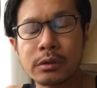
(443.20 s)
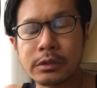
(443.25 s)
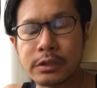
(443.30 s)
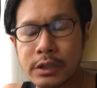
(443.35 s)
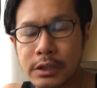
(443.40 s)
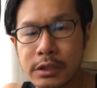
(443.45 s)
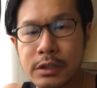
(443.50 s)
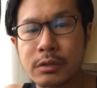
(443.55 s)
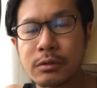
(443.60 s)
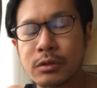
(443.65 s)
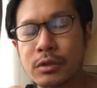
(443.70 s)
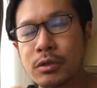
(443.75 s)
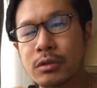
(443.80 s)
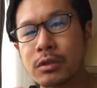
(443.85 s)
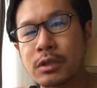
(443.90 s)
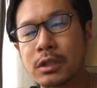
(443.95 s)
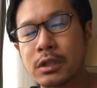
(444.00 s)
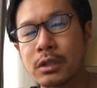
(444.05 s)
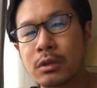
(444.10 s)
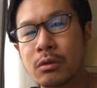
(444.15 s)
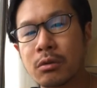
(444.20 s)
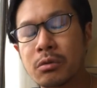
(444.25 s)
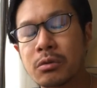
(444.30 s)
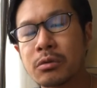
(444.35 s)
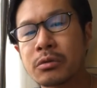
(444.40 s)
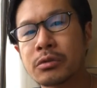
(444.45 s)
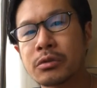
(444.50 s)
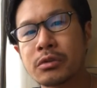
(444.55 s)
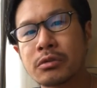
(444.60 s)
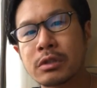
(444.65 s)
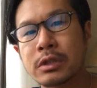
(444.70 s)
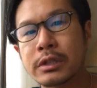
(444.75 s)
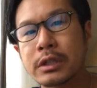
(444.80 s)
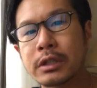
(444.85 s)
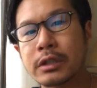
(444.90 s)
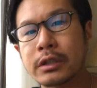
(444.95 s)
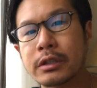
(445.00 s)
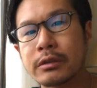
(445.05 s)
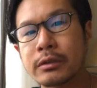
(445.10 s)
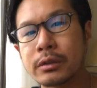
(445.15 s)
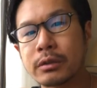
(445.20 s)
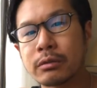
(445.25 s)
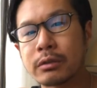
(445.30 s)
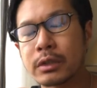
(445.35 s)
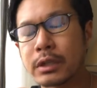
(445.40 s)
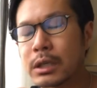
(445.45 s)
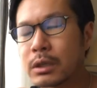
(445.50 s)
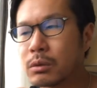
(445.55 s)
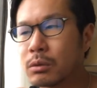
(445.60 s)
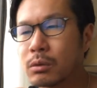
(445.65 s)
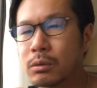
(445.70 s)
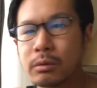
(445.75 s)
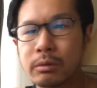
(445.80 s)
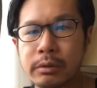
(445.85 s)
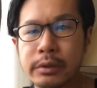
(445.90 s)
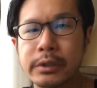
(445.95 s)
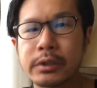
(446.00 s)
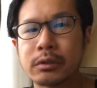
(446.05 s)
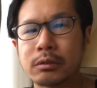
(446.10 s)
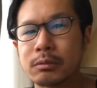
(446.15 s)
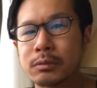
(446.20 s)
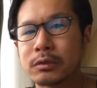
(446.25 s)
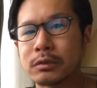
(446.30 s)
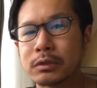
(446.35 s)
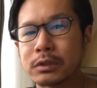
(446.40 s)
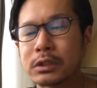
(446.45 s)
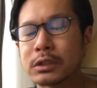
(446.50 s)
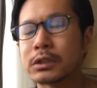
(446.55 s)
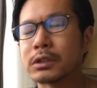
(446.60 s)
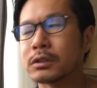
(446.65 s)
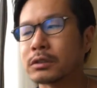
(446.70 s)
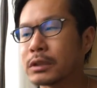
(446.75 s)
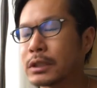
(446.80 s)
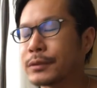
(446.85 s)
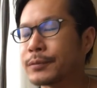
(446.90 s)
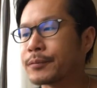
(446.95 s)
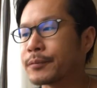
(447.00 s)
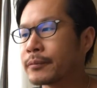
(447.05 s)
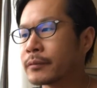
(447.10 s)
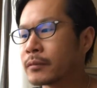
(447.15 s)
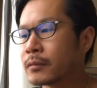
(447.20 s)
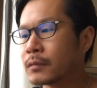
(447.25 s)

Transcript: 精神の囚人心の囚人になってる人って結構多いと思うんですよね